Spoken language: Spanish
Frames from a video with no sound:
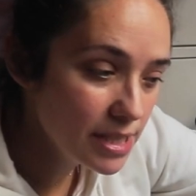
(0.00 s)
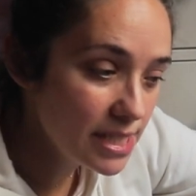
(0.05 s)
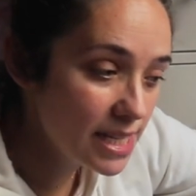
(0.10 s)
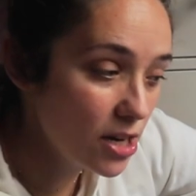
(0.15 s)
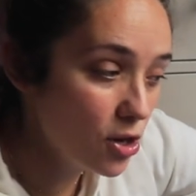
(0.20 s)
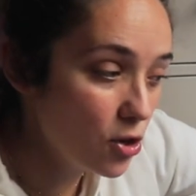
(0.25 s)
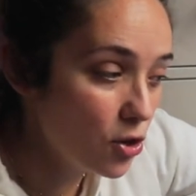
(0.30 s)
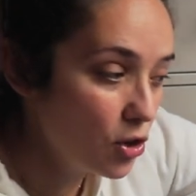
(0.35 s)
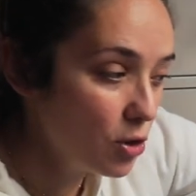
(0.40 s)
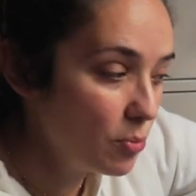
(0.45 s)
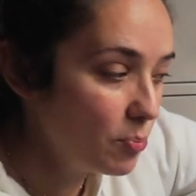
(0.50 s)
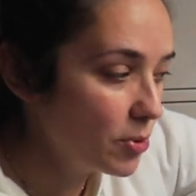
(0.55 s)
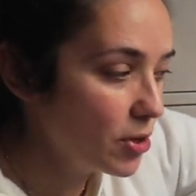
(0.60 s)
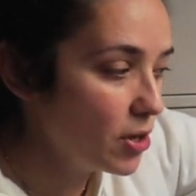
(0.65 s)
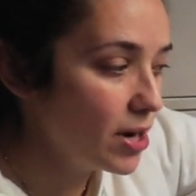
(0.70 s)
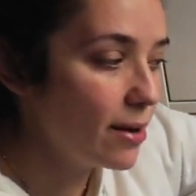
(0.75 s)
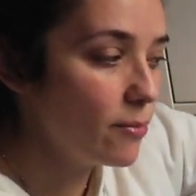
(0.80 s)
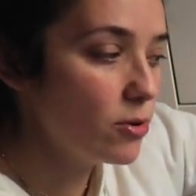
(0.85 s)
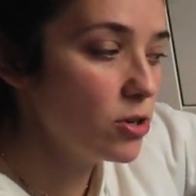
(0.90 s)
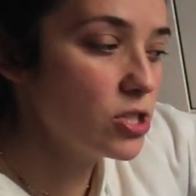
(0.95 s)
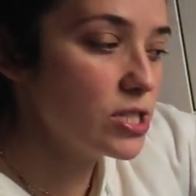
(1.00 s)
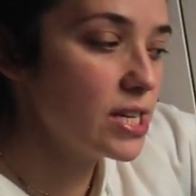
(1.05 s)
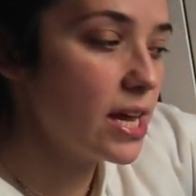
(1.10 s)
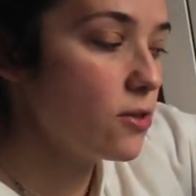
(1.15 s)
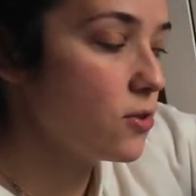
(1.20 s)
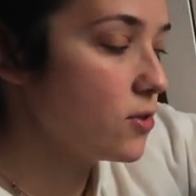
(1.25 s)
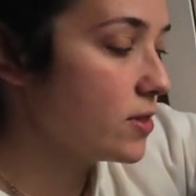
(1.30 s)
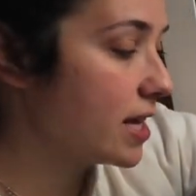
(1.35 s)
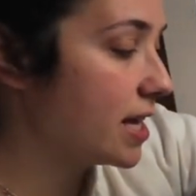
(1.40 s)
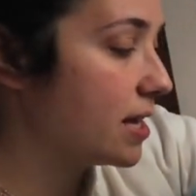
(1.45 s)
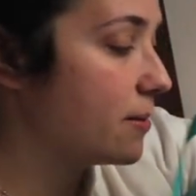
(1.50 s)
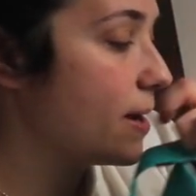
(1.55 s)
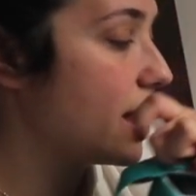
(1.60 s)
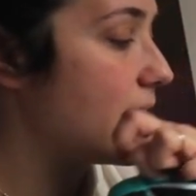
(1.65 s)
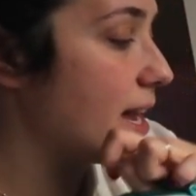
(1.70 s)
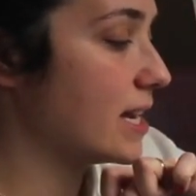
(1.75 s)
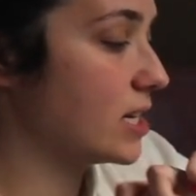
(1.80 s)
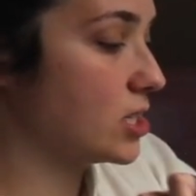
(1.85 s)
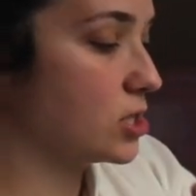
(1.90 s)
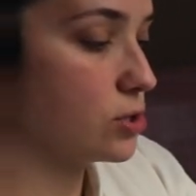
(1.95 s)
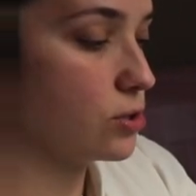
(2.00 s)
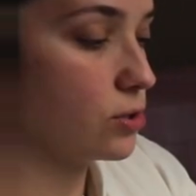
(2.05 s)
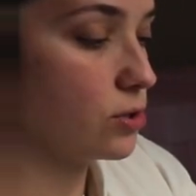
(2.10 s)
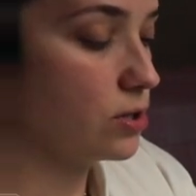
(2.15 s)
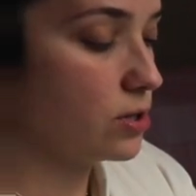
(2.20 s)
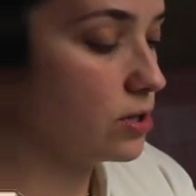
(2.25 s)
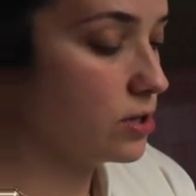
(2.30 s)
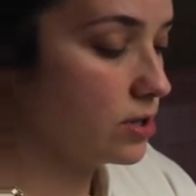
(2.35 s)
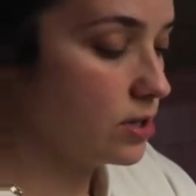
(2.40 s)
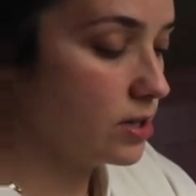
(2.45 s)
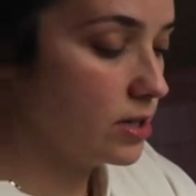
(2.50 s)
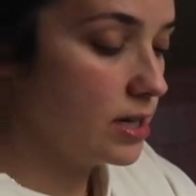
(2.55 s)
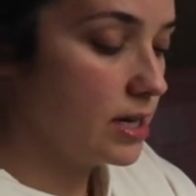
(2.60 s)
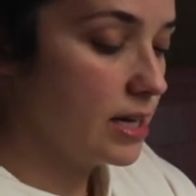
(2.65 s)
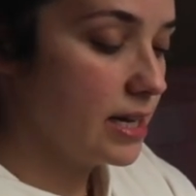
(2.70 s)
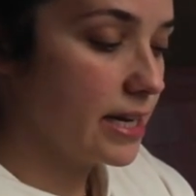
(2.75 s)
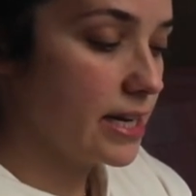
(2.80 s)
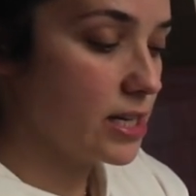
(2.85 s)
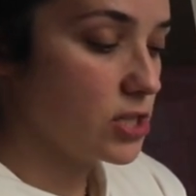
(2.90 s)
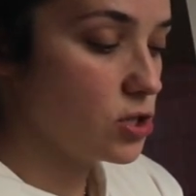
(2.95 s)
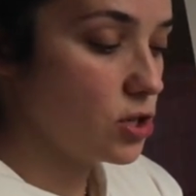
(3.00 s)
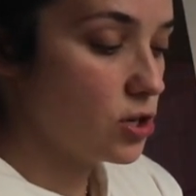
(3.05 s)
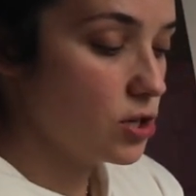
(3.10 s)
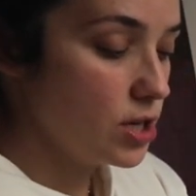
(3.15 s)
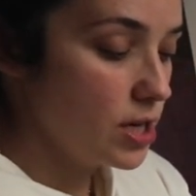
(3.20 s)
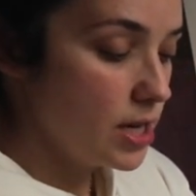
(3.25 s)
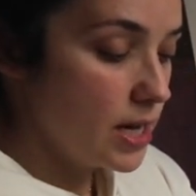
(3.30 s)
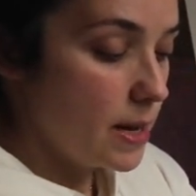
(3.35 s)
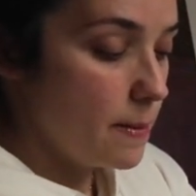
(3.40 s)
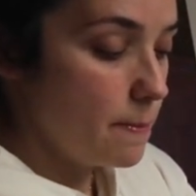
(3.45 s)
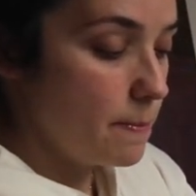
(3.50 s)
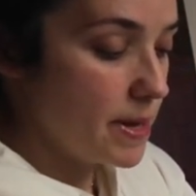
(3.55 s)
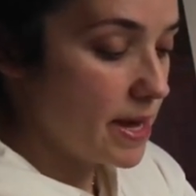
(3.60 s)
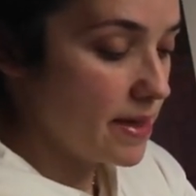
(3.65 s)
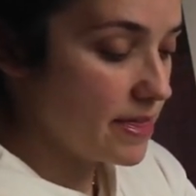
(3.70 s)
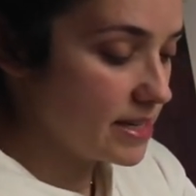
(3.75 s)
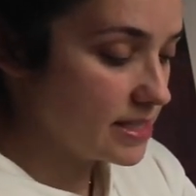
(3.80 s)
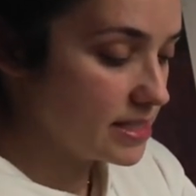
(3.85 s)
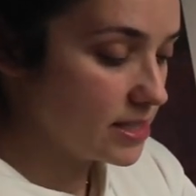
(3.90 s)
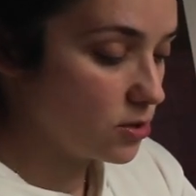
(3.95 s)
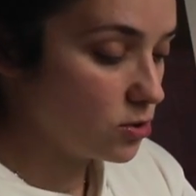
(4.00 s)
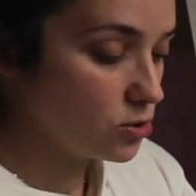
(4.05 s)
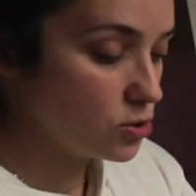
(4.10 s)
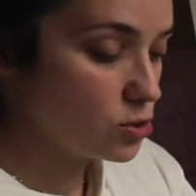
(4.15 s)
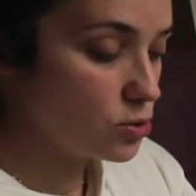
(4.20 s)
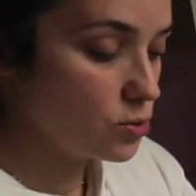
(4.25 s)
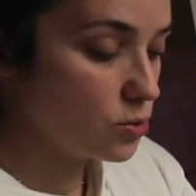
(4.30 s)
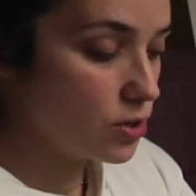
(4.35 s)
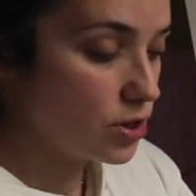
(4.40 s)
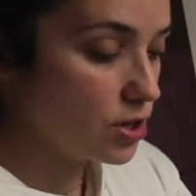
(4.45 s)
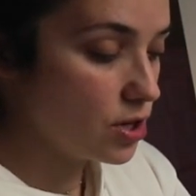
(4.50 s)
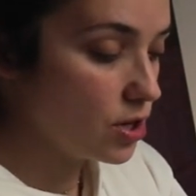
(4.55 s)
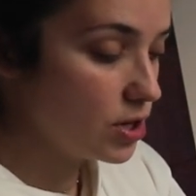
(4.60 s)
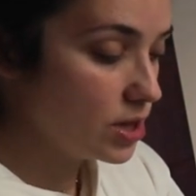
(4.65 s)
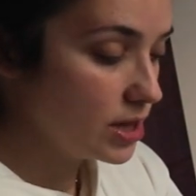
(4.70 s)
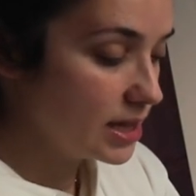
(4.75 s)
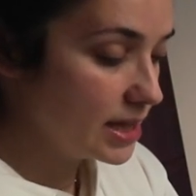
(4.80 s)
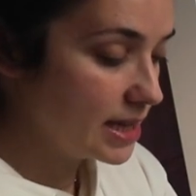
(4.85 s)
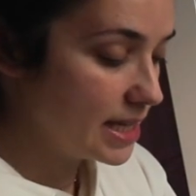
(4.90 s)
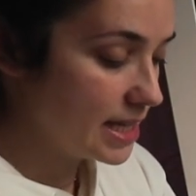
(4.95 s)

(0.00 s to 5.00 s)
se nos rompió la bolsa donde iba esto, que son piezas de construcción